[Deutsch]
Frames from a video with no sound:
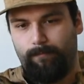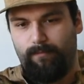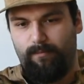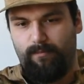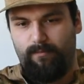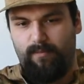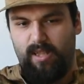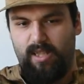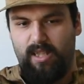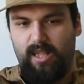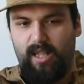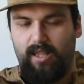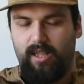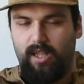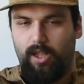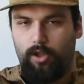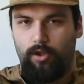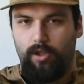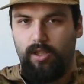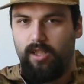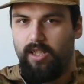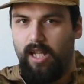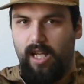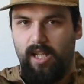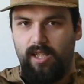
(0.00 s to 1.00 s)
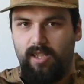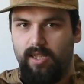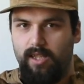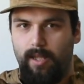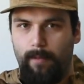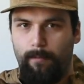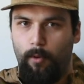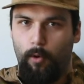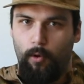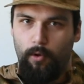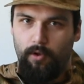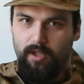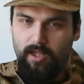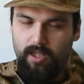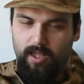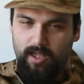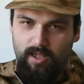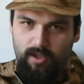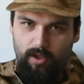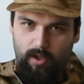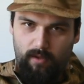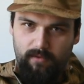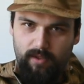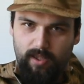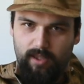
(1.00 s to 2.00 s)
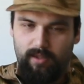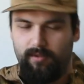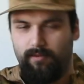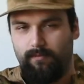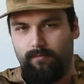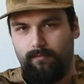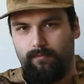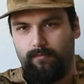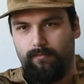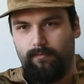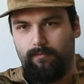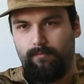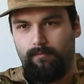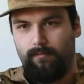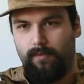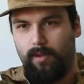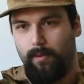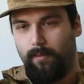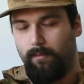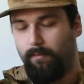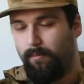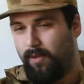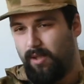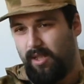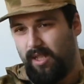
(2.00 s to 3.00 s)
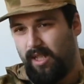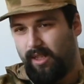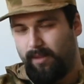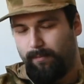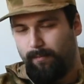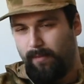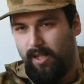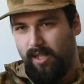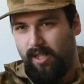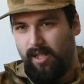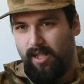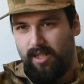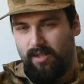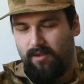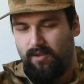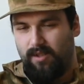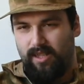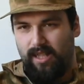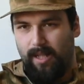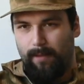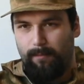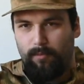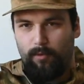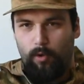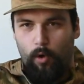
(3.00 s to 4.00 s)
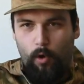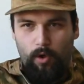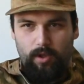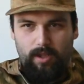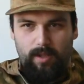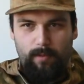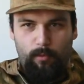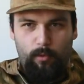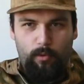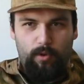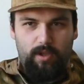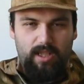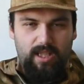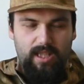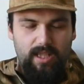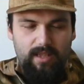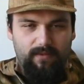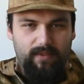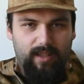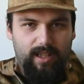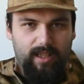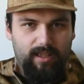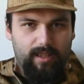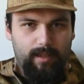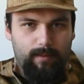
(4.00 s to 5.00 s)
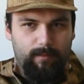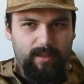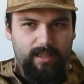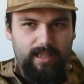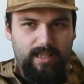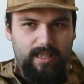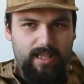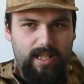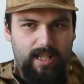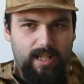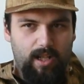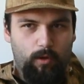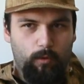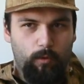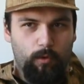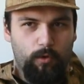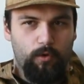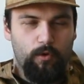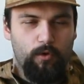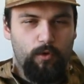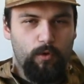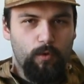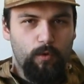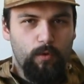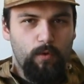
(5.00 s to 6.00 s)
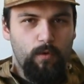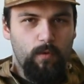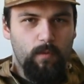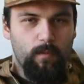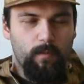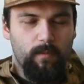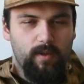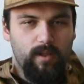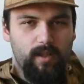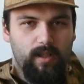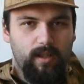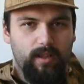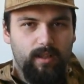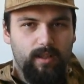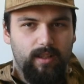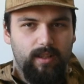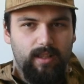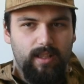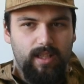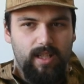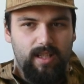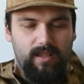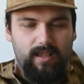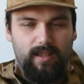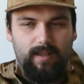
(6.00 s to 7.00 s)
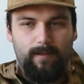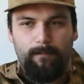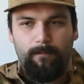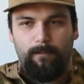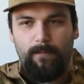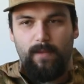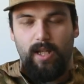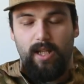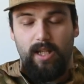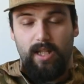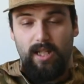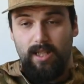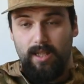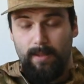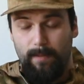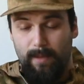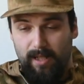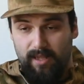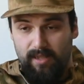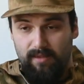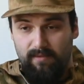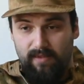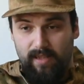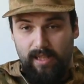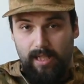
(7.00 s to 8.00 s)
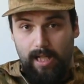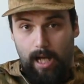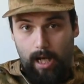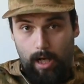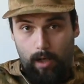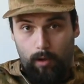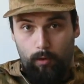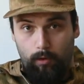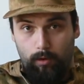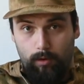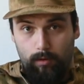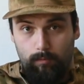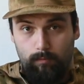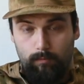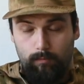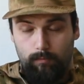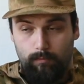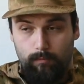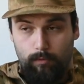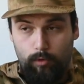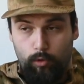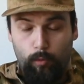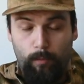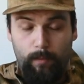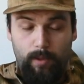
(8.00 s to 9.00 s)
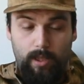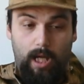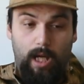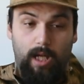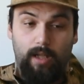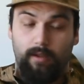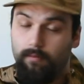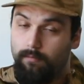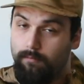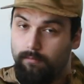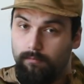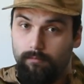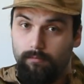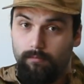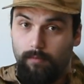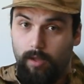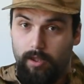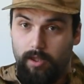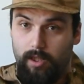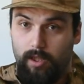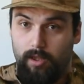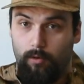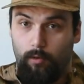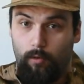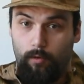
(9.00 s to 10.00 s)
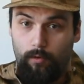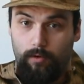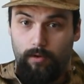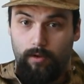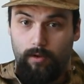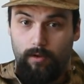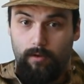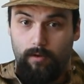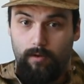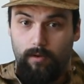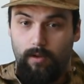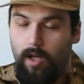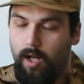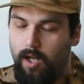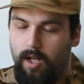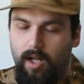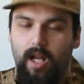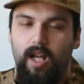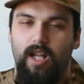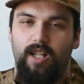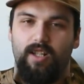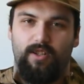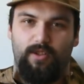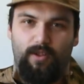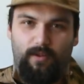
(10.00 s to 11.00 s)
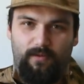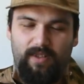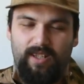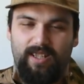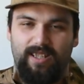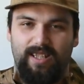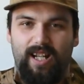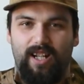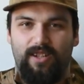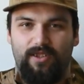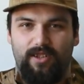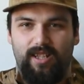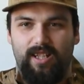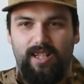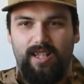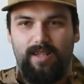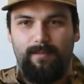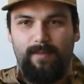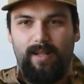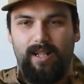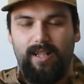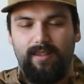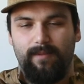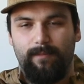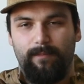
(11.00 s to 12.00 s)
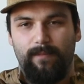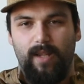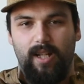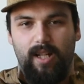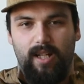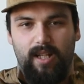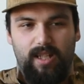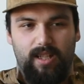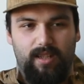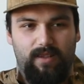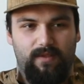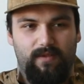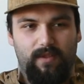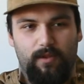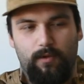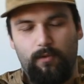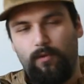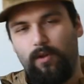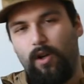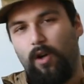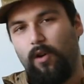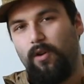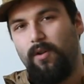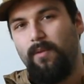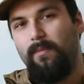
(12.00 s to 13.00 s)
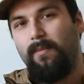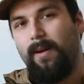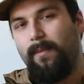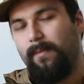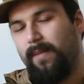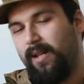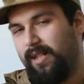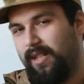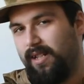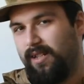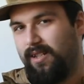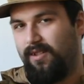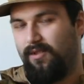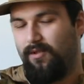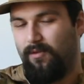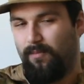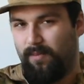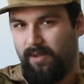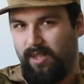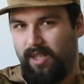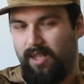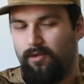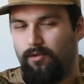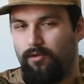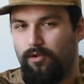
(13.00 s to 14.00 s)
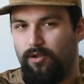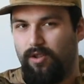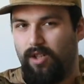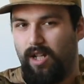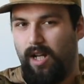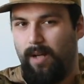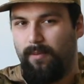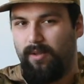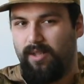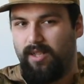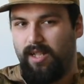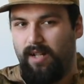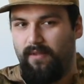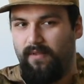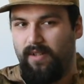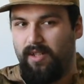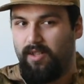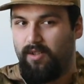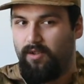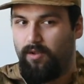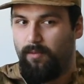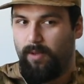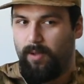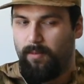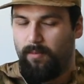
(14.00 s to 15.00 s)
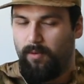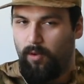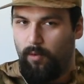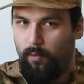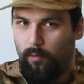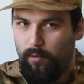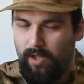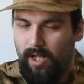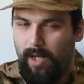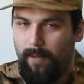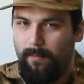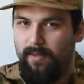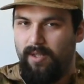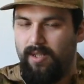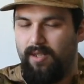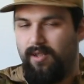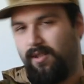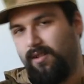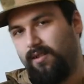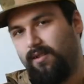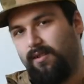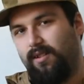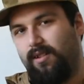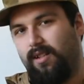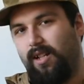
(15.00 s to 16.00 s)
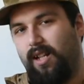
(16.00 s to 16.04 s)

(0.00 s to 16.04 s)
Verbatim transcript: Man sagt ja schon selten, der böse Sowjet. Man sagt mal, also ich habe gehört, der böse Iwan, aber das ist halt auch nur ein Synonym. Deswegen, ich mache den Fehler auch. Es tut mir leid an jeden russen äh, Sowjetdarsteller, der das macht. Ich versuche auch immer mehr, das zu umgehen und schreibe teilweise zum Beispiel Rot am Mist.